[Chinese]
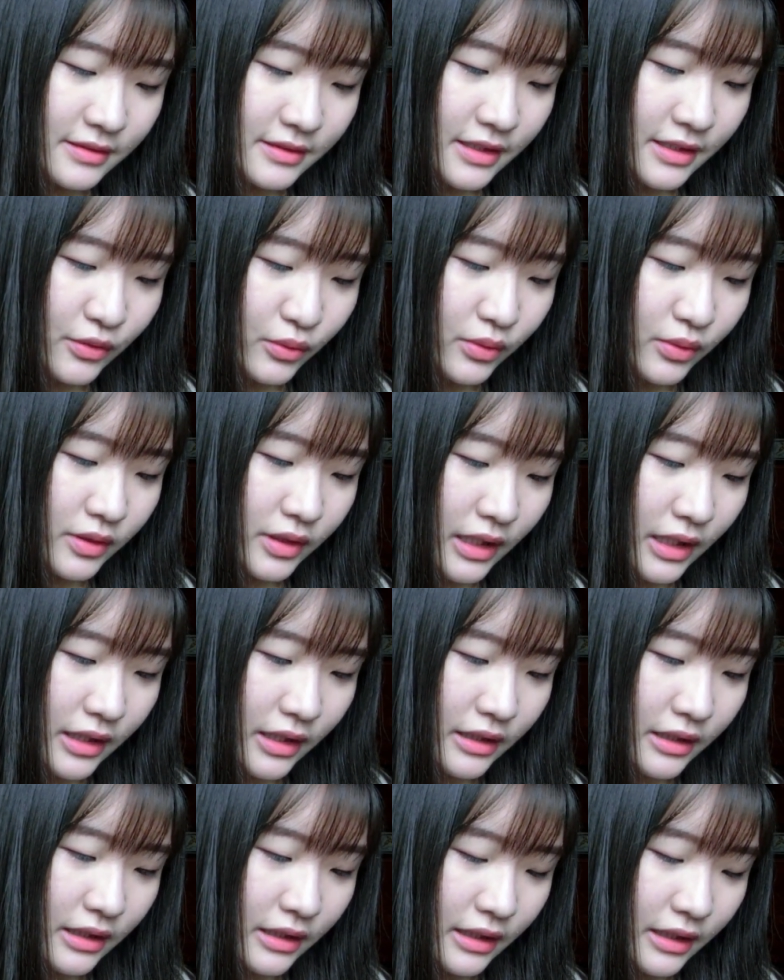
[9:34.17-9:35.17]
结果我
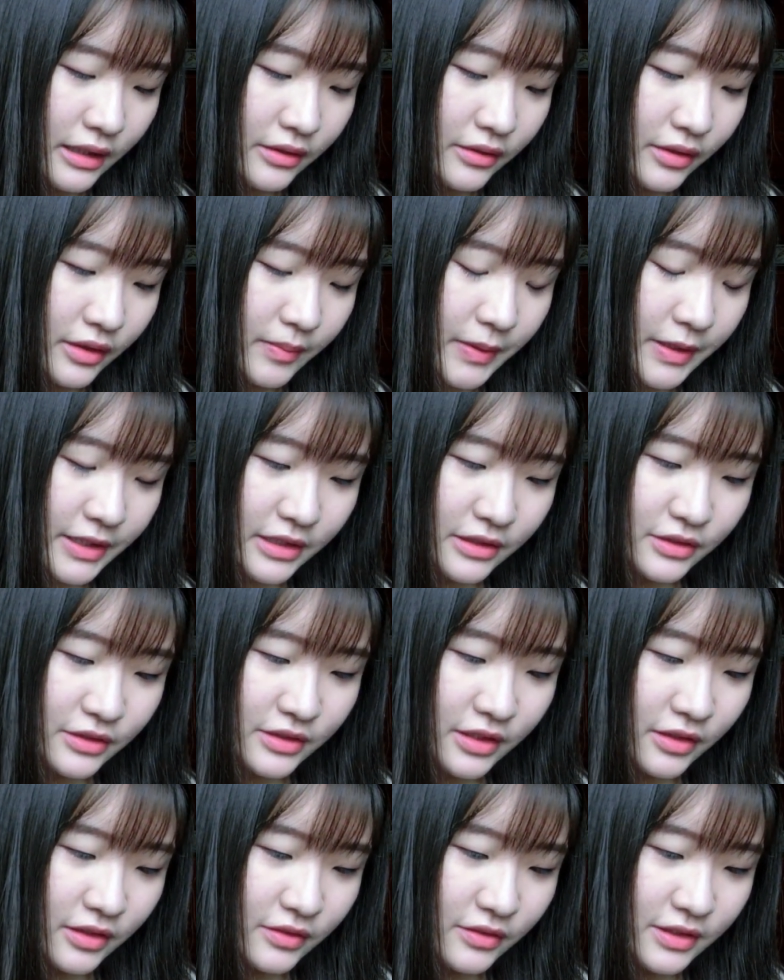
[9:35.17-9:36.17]
刚刚看到一个评价是
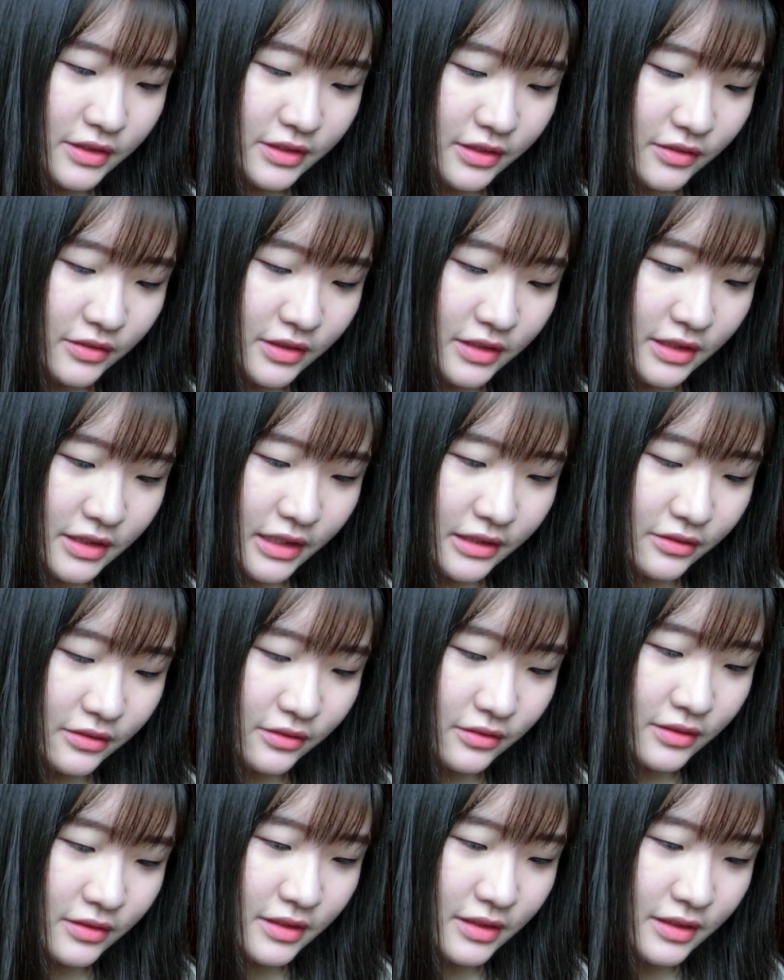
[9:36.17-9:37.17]
超级超级难用。